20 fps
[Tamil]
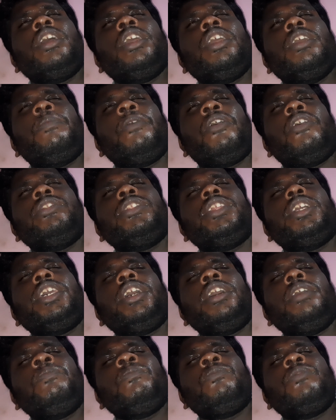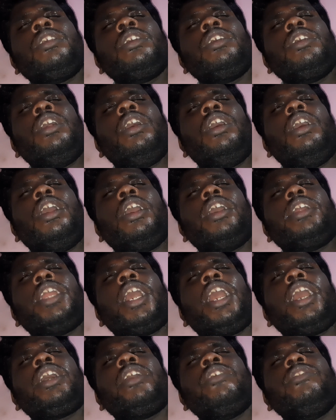இப்போ வந்துட்டு
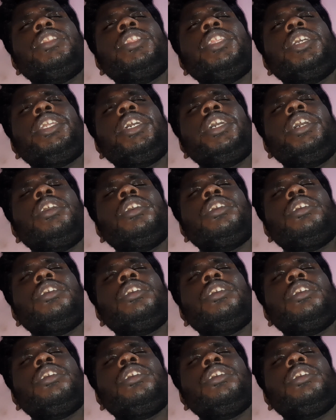நாக்கை வந்துட்டு